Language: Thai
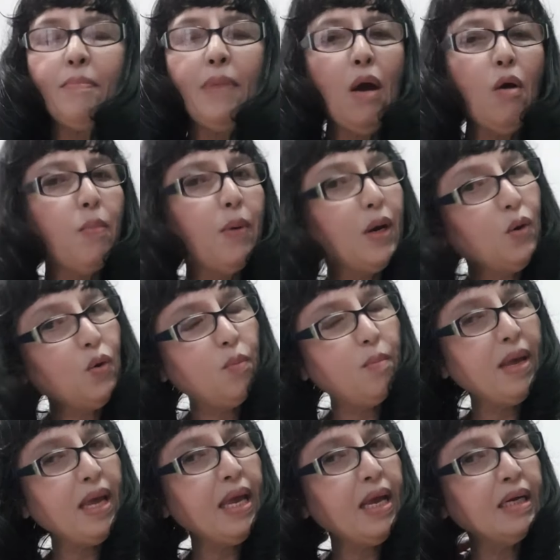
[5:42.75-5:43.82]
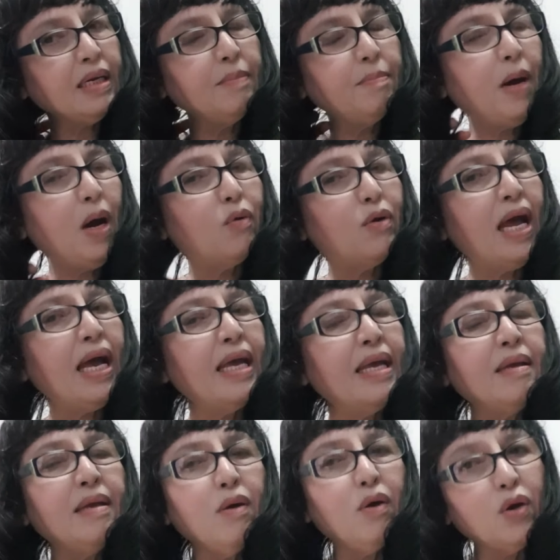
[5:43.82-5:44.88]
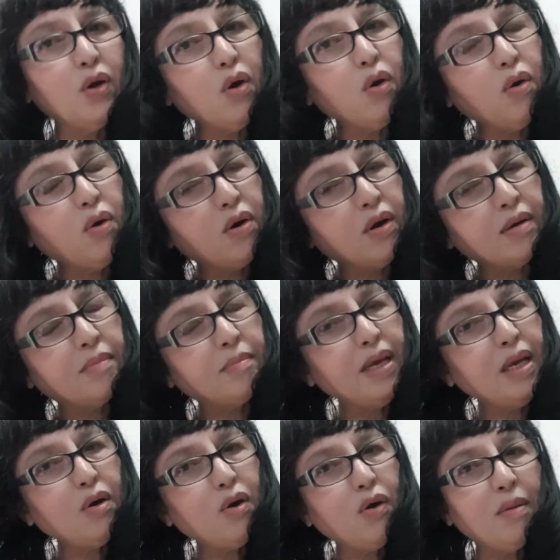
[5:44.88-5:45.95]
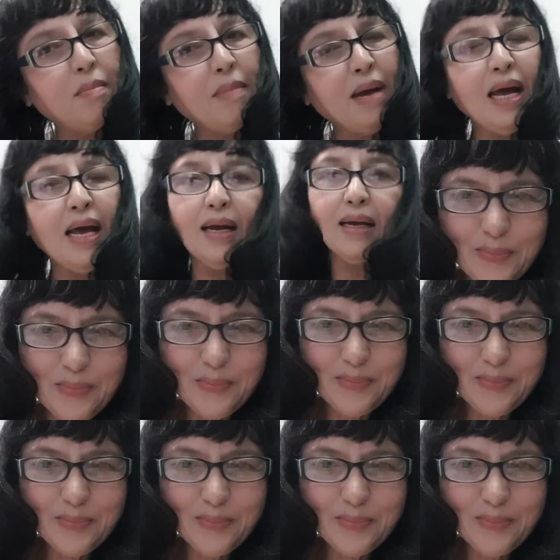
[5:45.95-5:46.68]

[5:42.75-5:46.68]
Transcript: เป่าพัดลมแห้งหรือเป่าใดอ่อนๆ ไม่ร้อนมาก